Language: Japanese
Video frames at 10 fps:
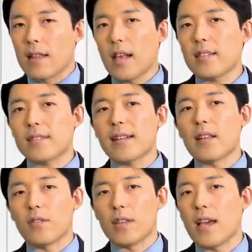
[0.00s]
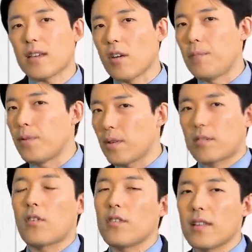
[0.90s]
テスラの利益をぶっ
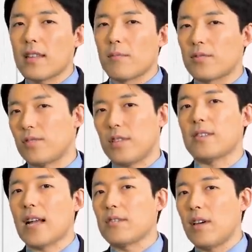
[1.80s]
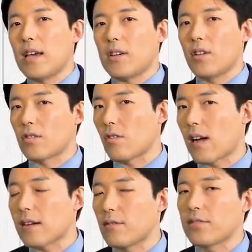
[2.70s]
込んででもツイッターの影響力を
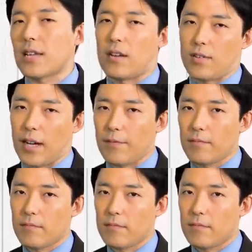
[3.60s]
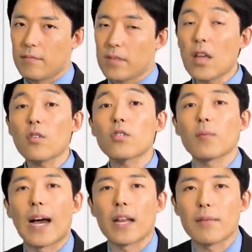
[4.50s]
確保したいのか。っていうこ
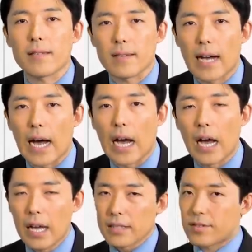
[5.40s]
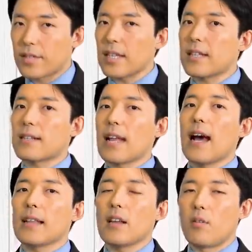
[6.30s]
ともありますが、
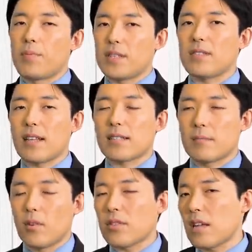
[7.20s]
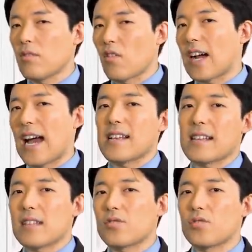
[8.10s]
ツイッターでのビジネスモデルを改
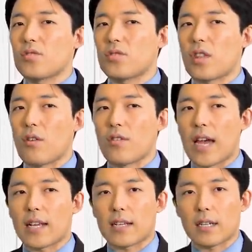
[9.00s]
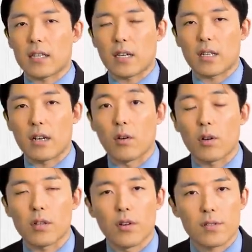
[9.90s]
善するっていうやり方ができたら
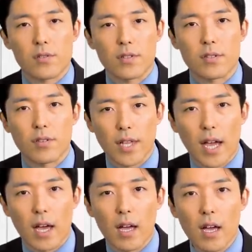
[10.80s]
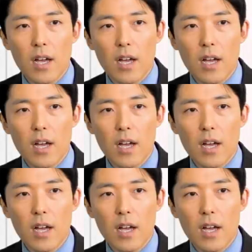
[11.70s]
よりすごいですよね。